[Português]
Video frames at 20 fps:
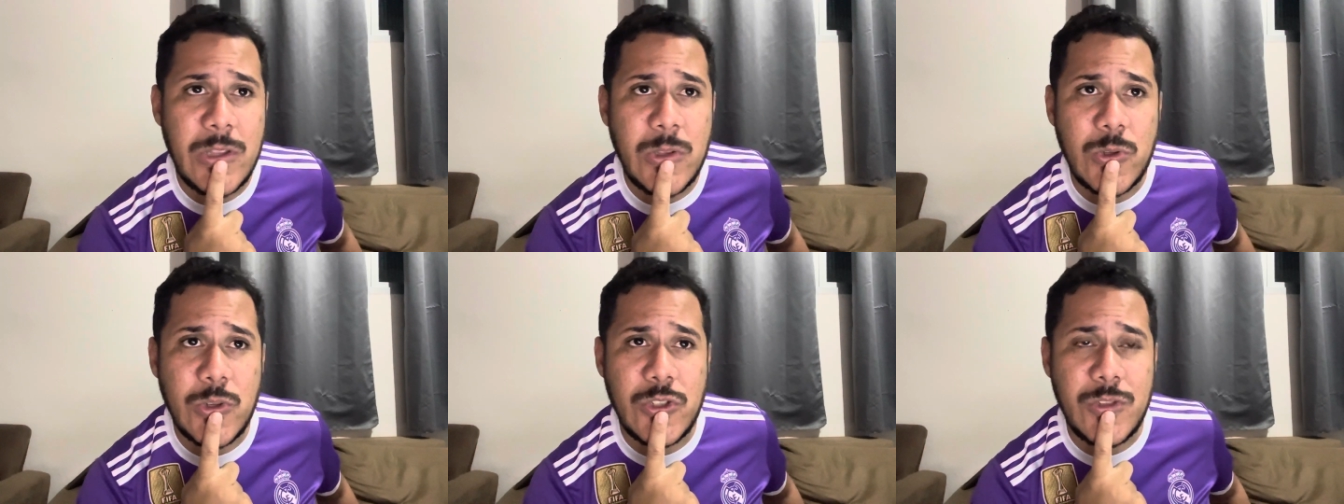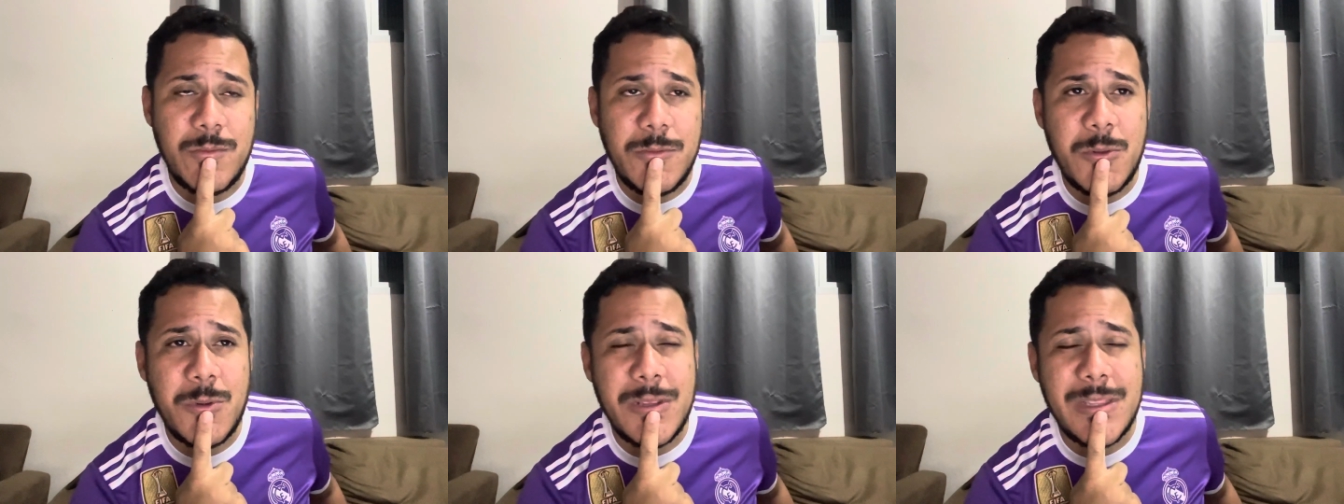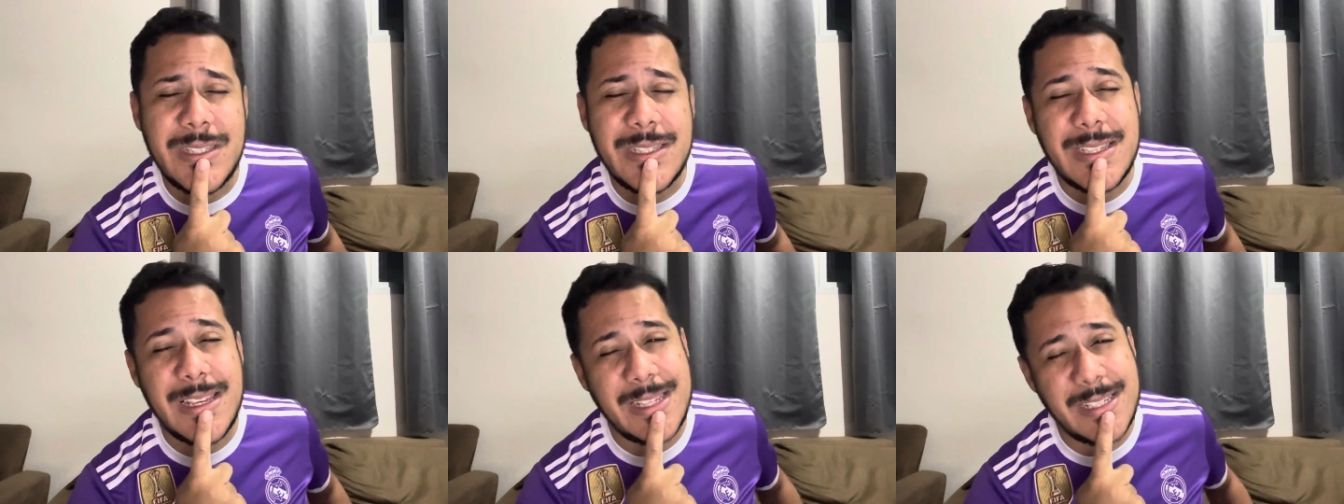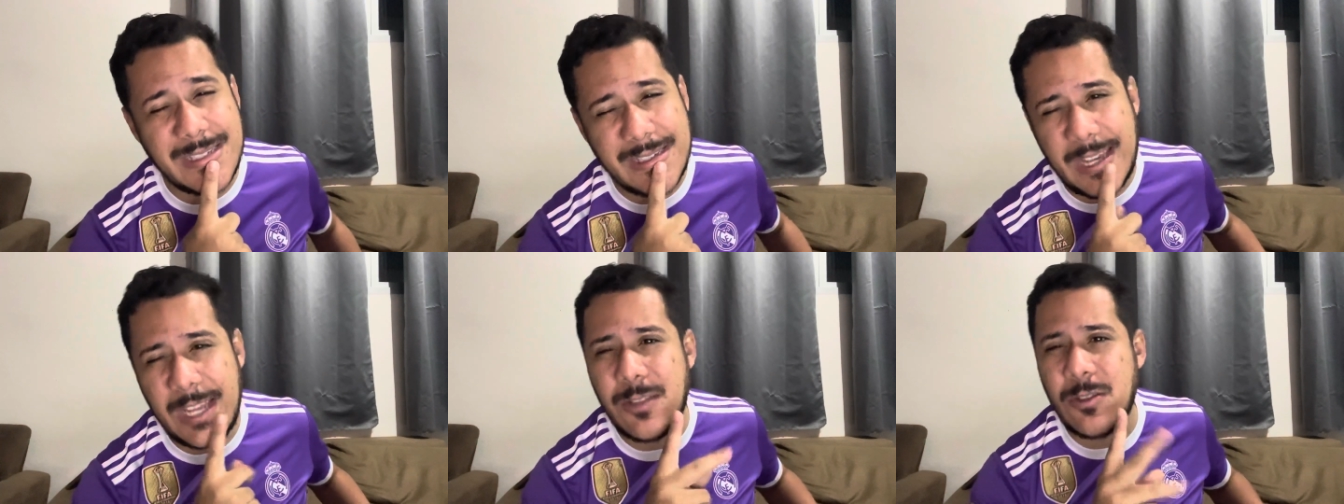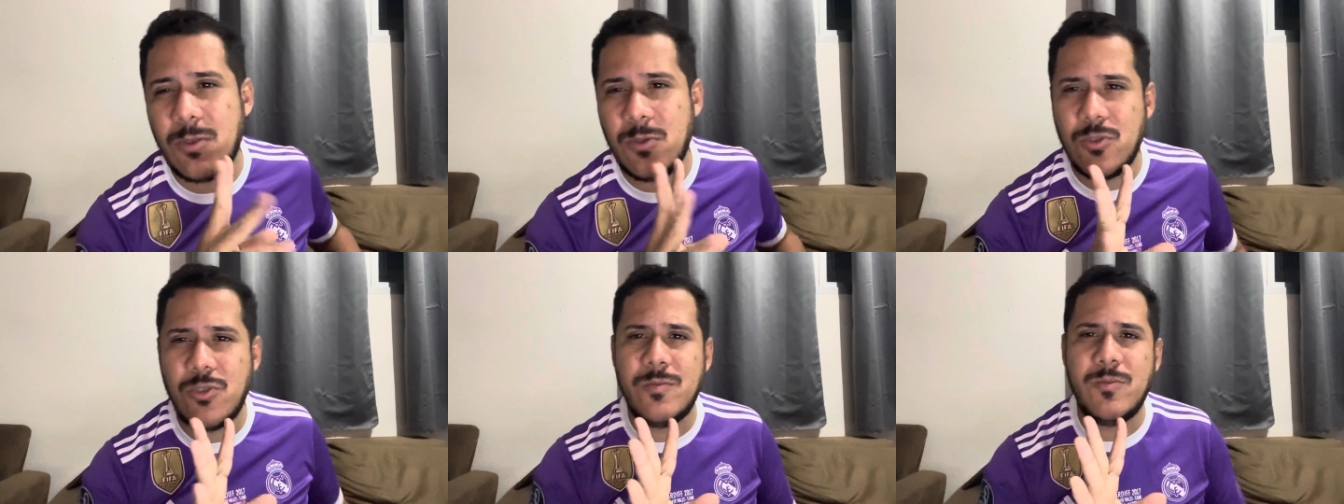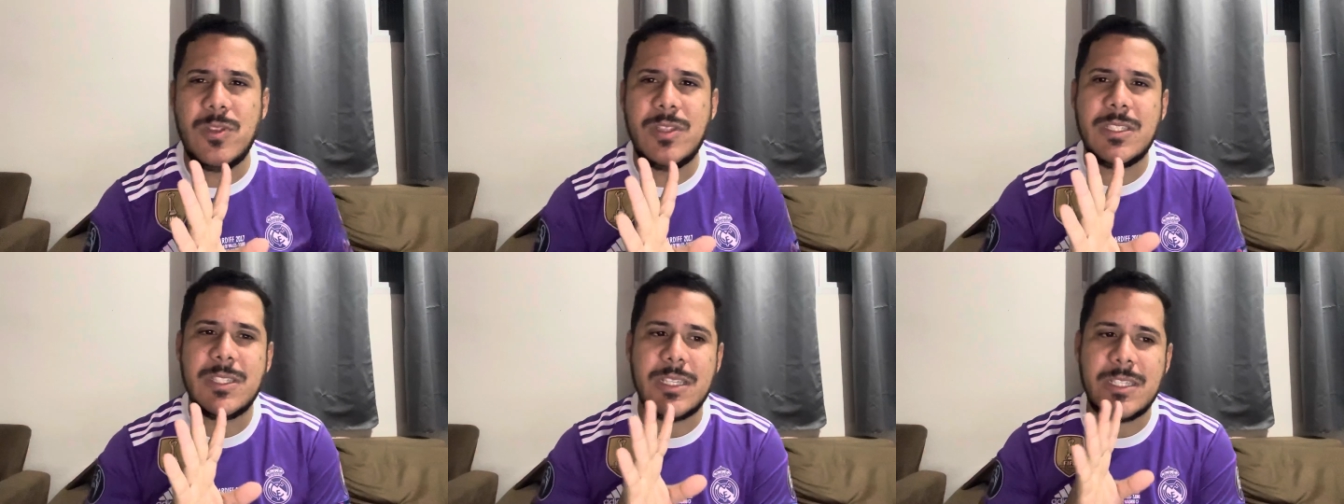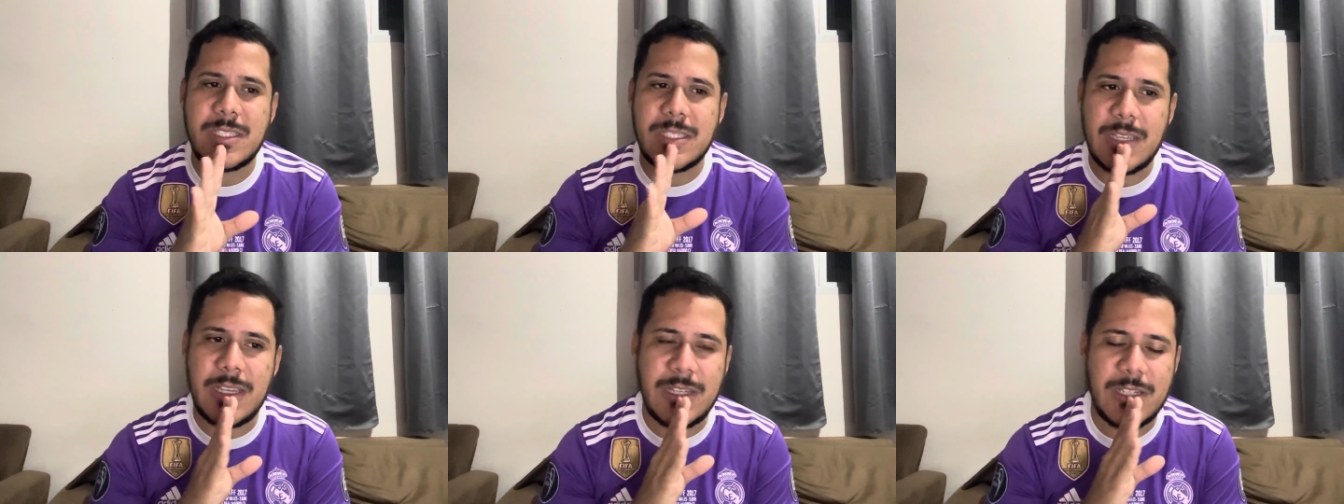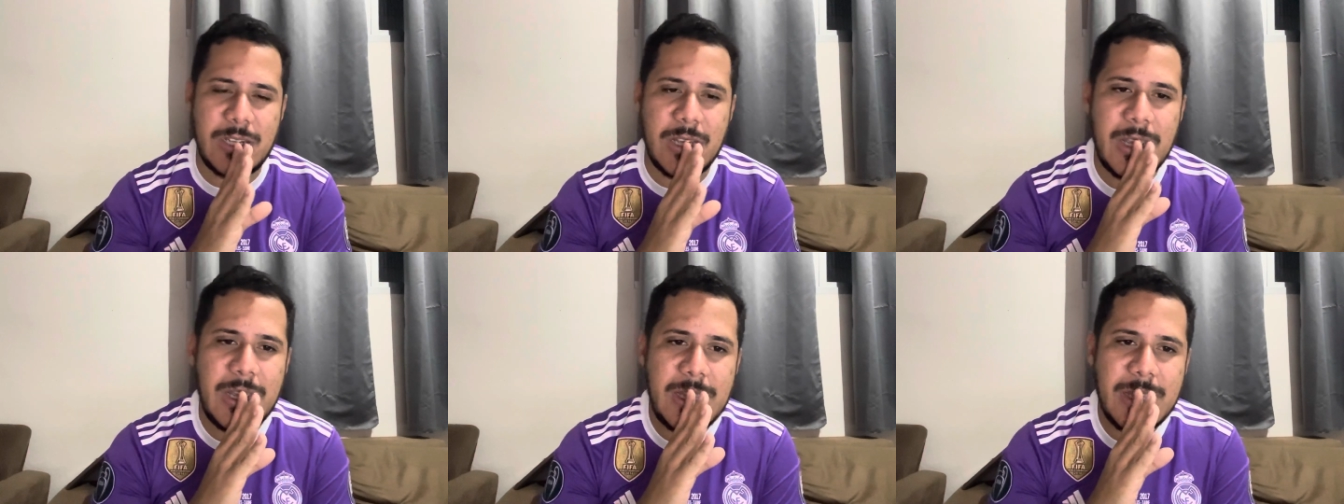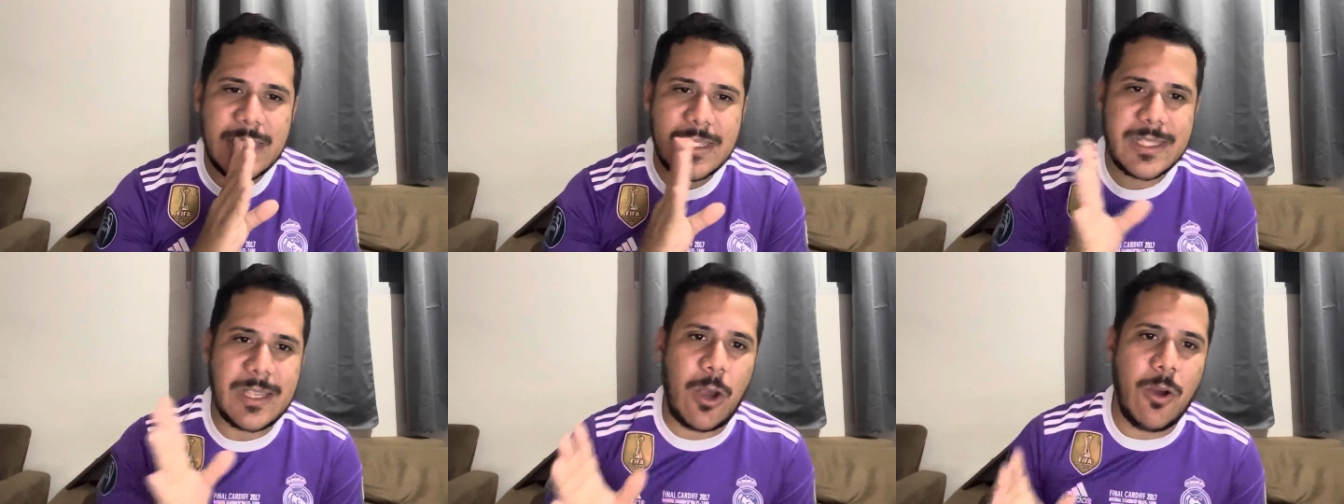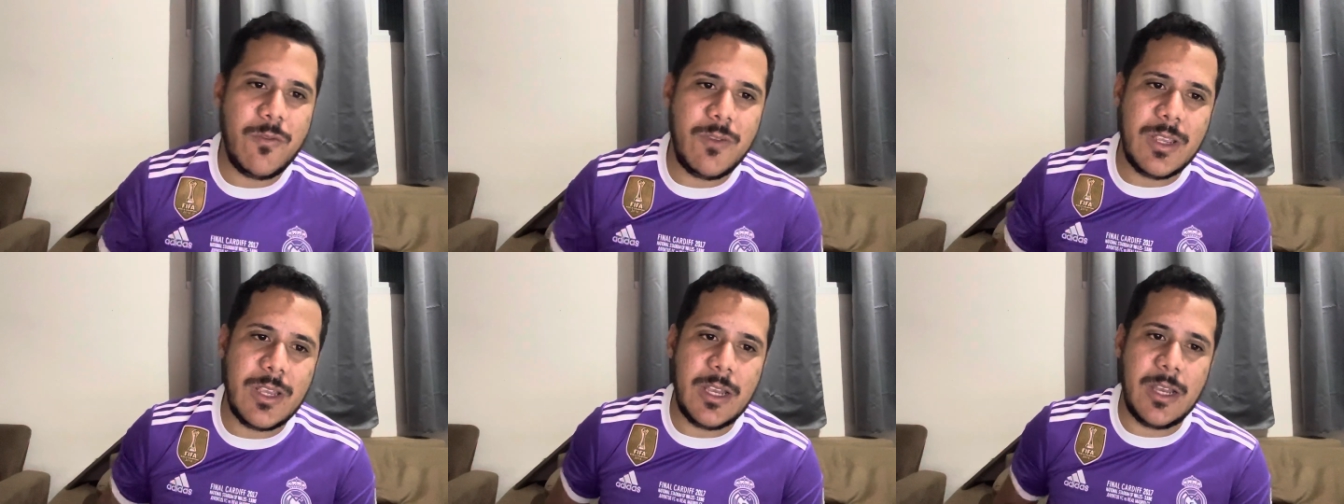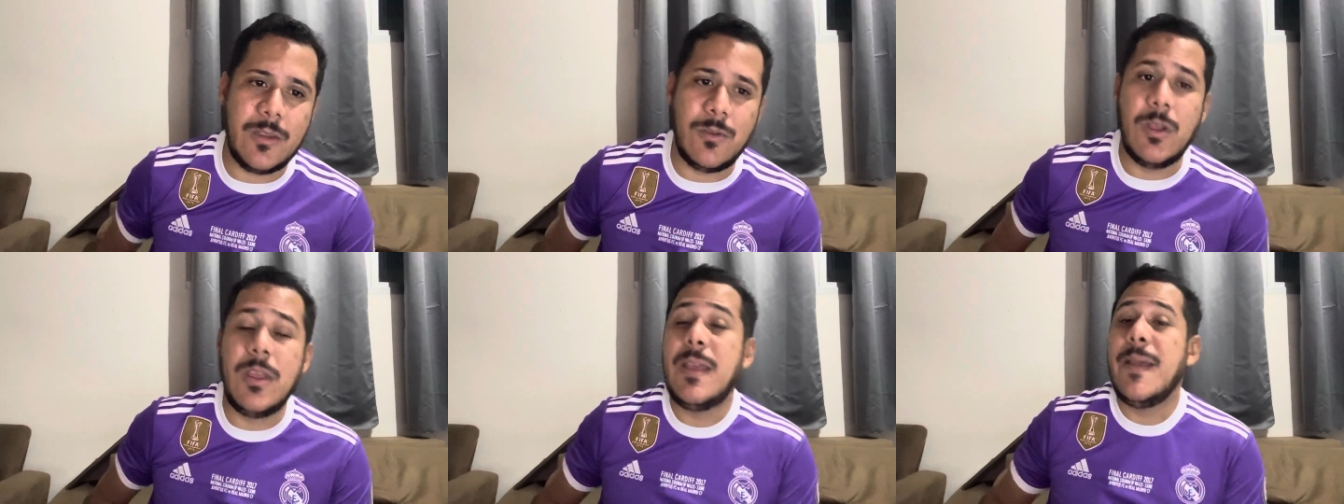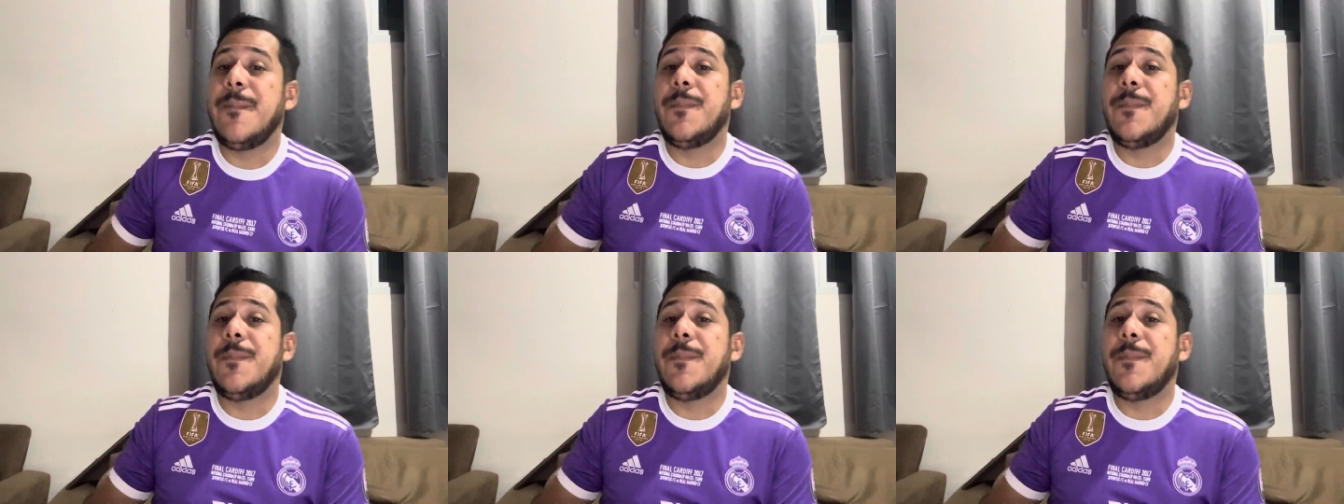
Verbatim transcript: em 2017 ou 2016, salvo engano.